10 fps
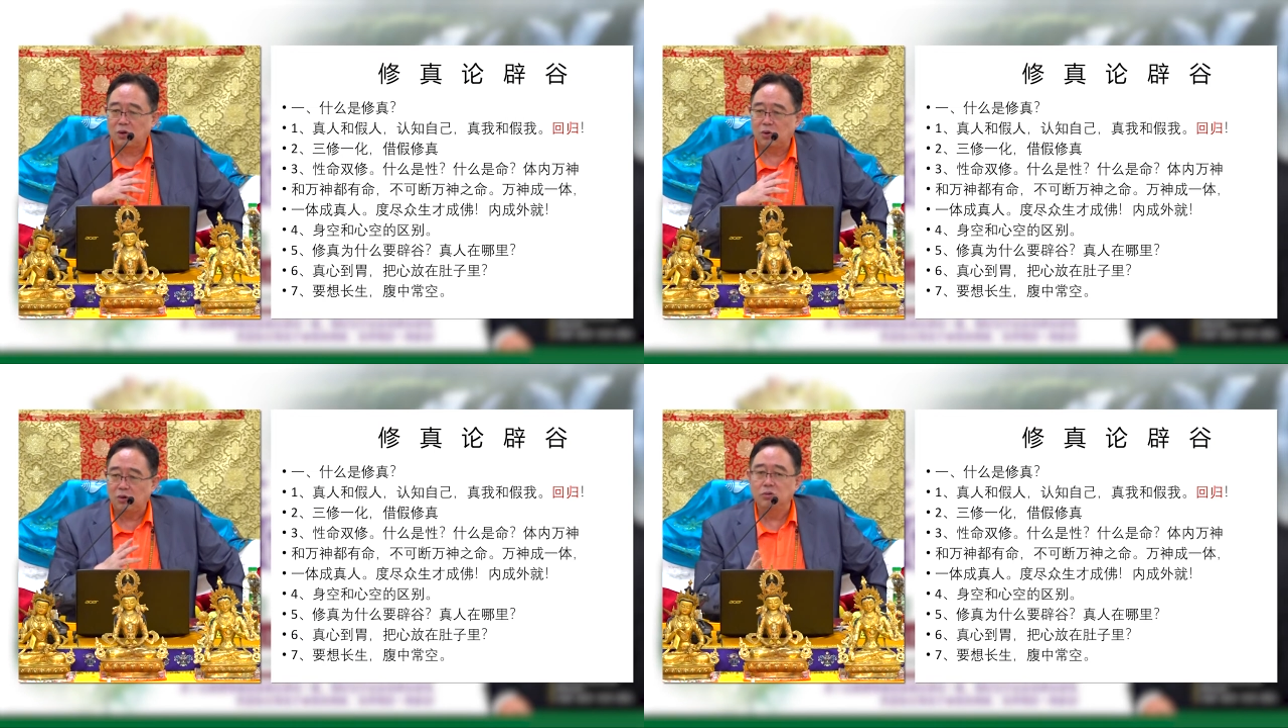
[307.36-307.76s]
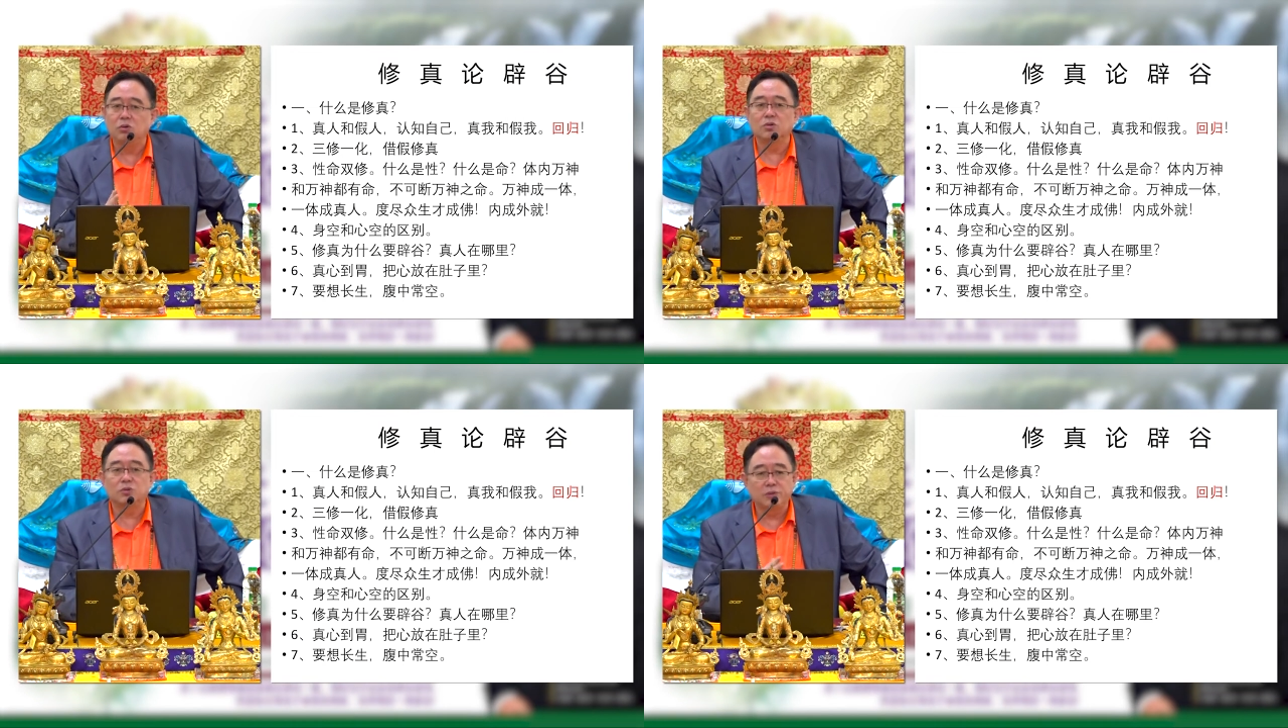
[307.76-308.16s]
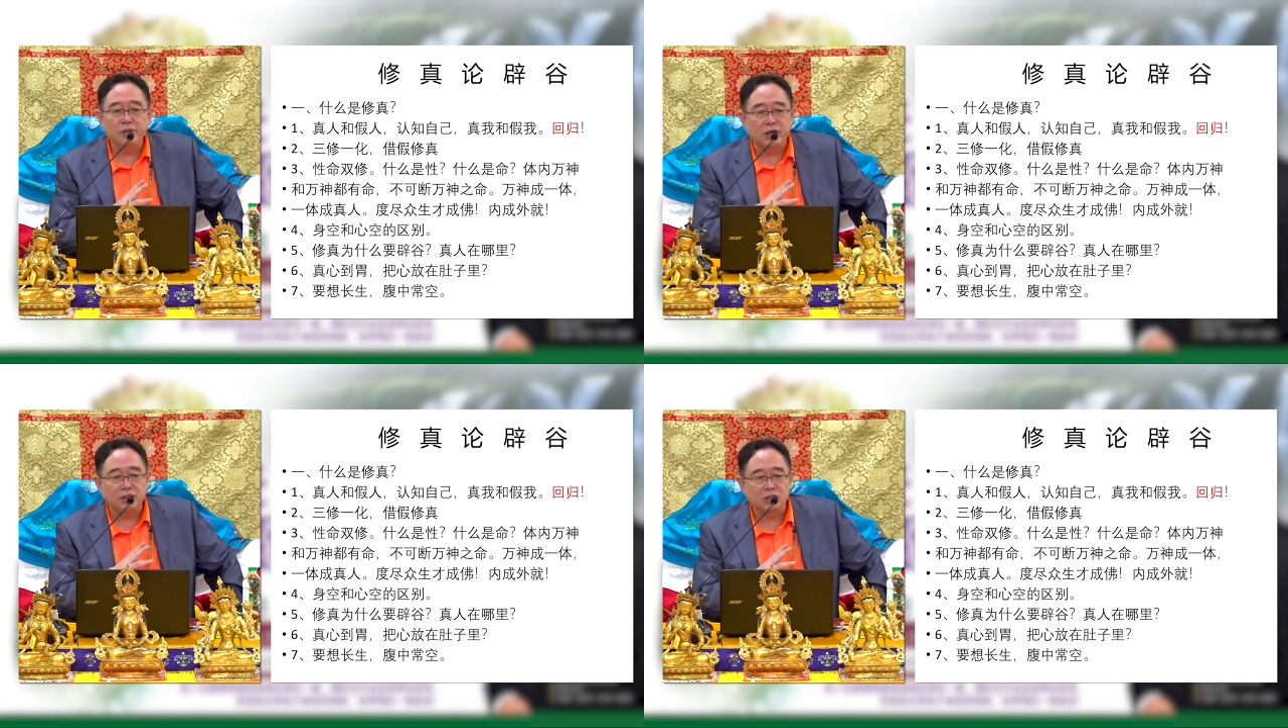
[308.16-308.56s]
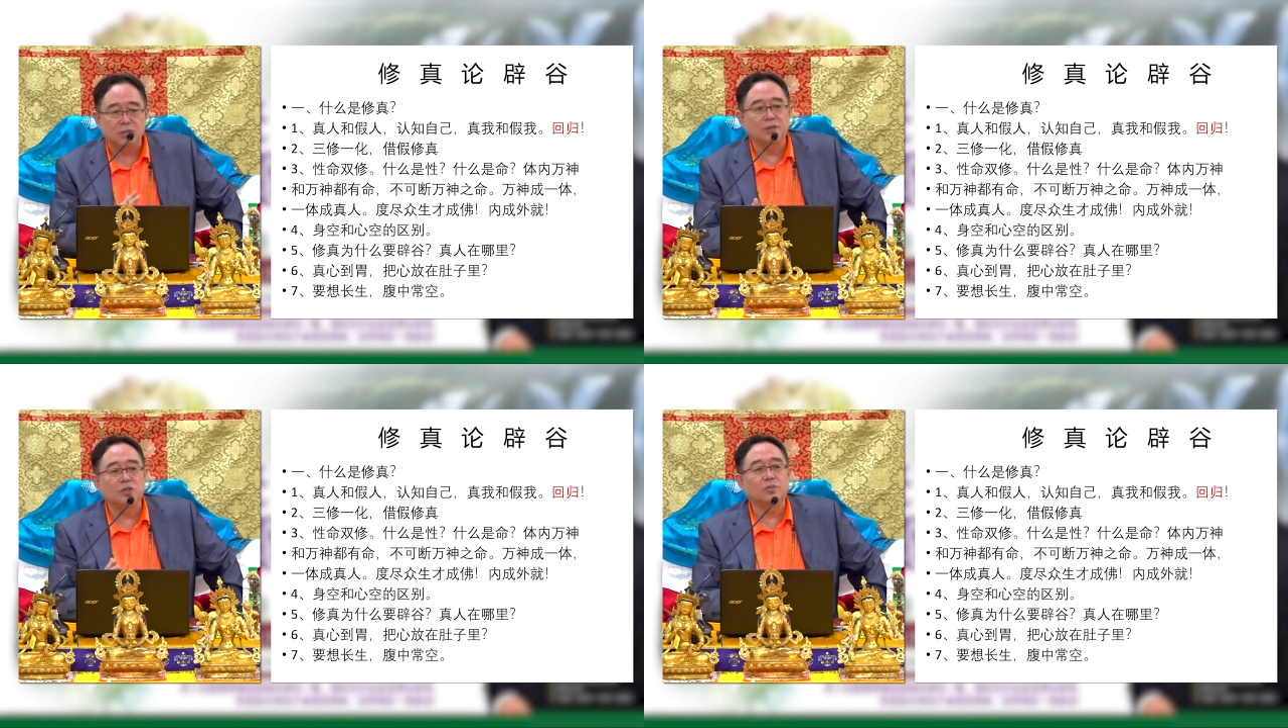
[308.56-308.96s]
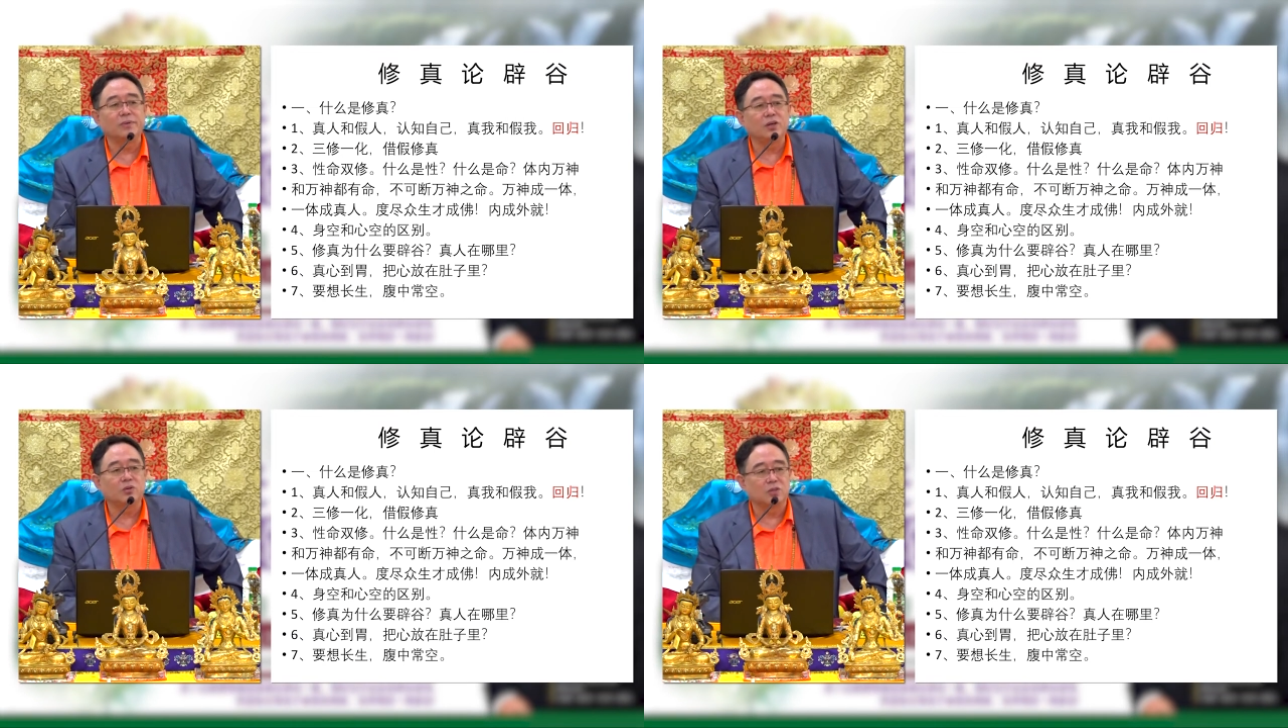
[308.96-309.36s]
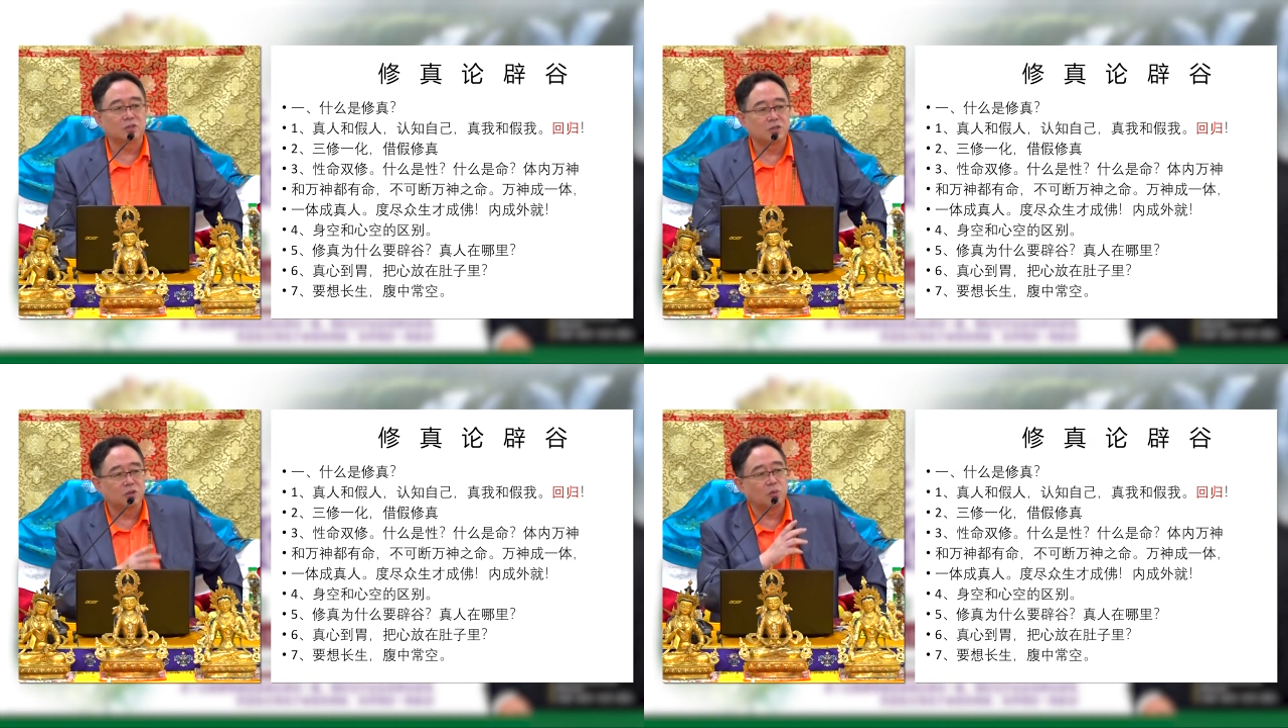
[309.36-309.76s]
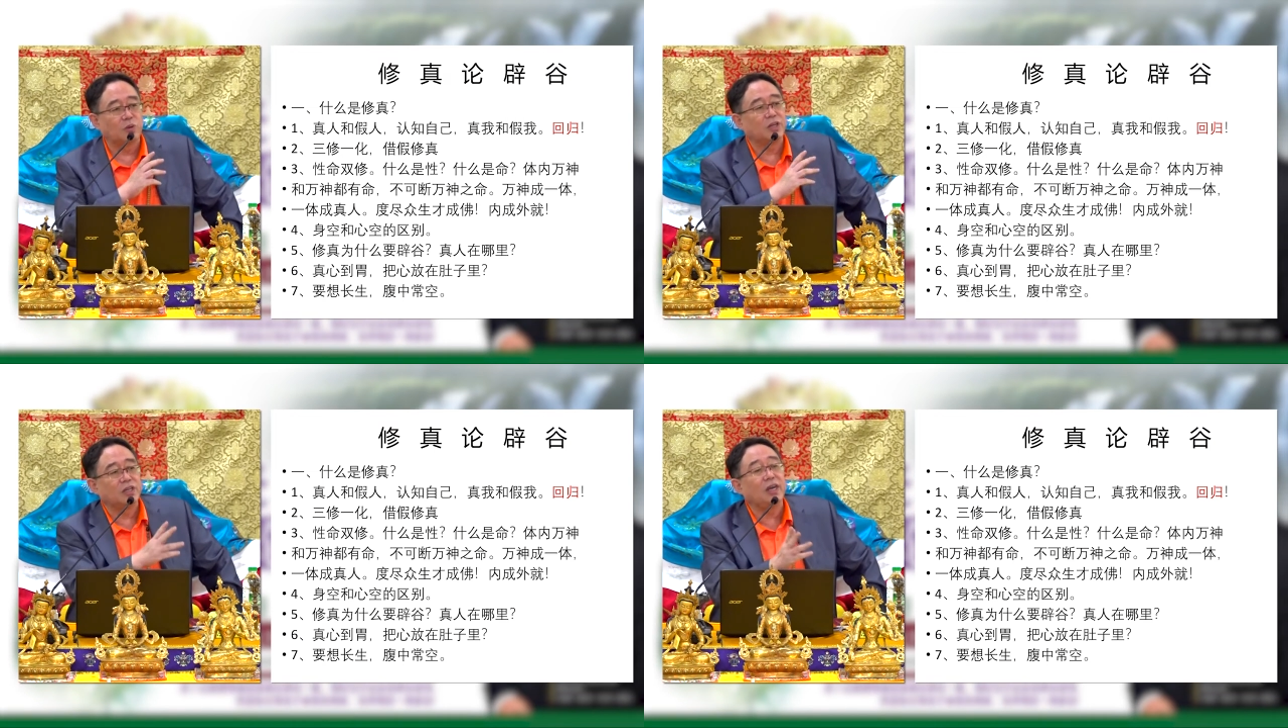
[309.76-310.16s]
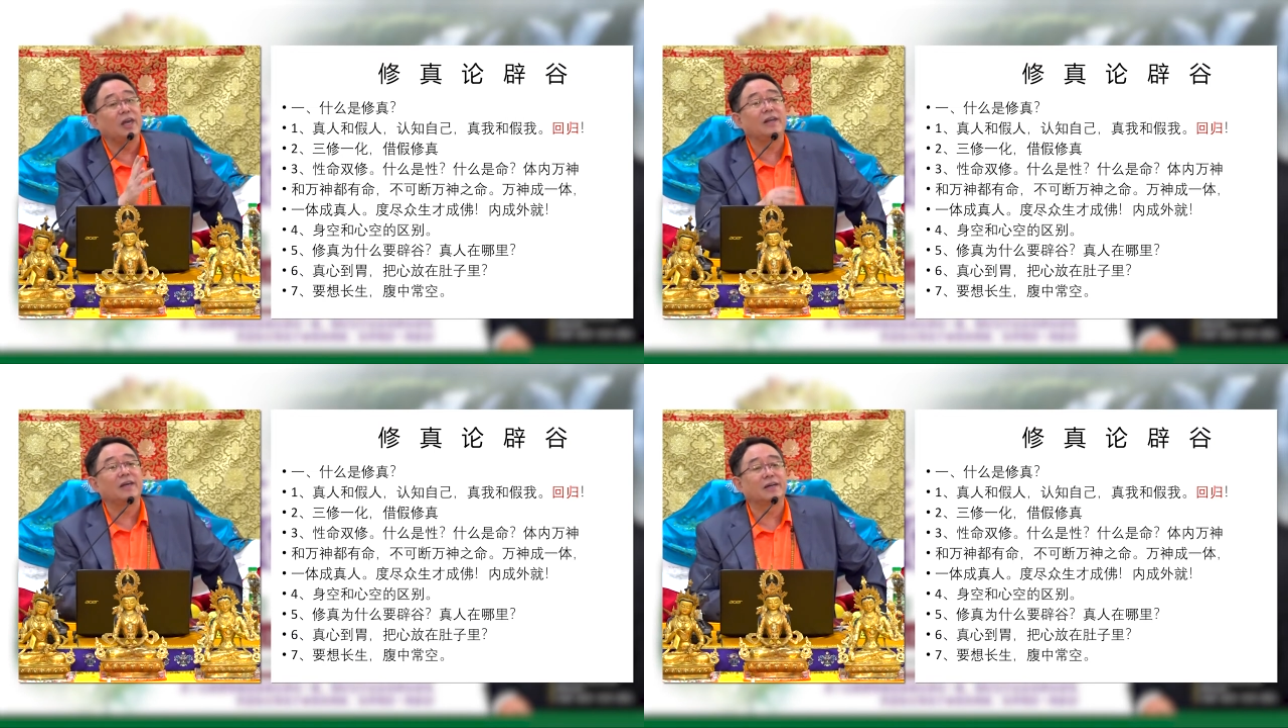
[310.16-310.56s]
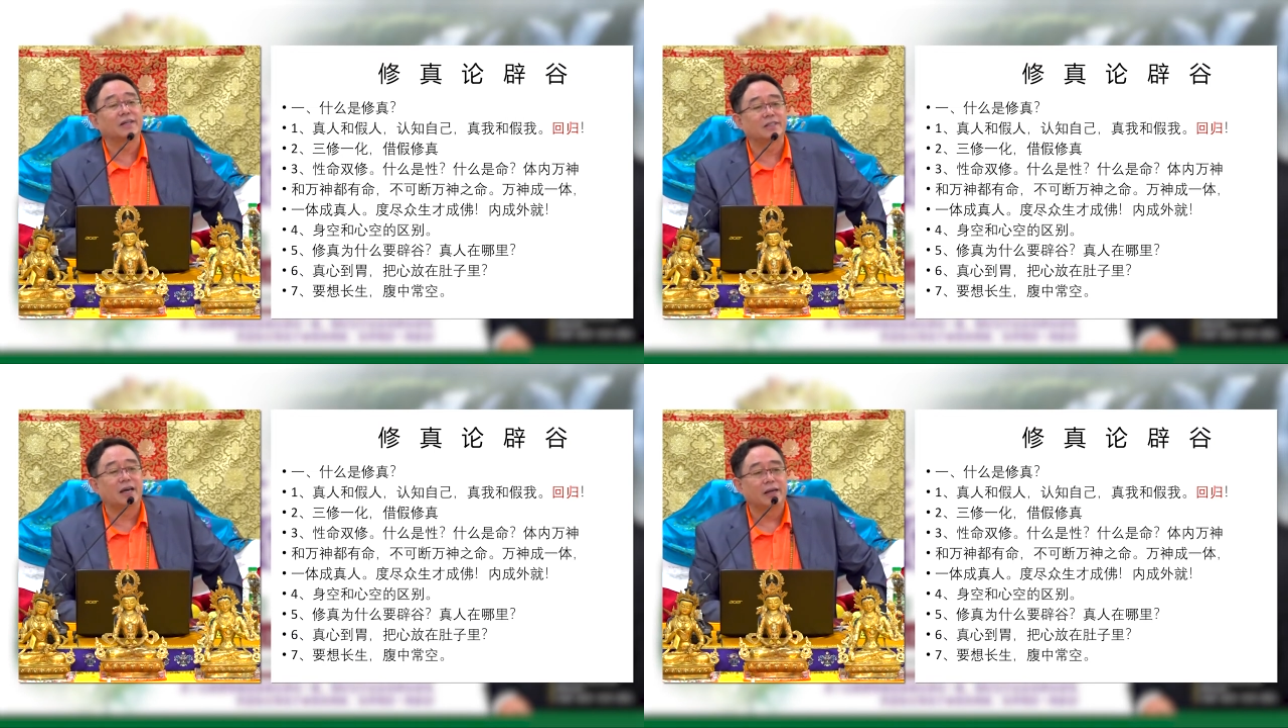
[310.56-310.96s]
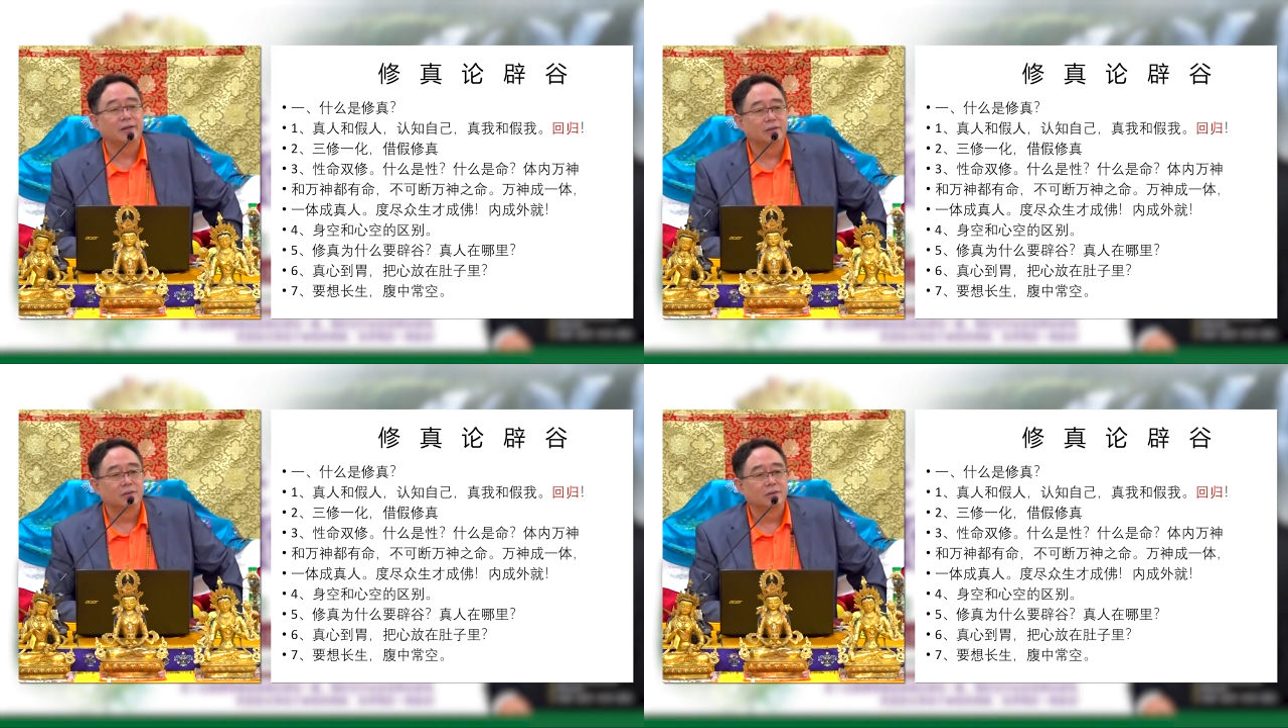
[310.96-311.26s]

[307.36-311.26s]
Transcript: 空空如也，什么都没有的时候，我的业力何在？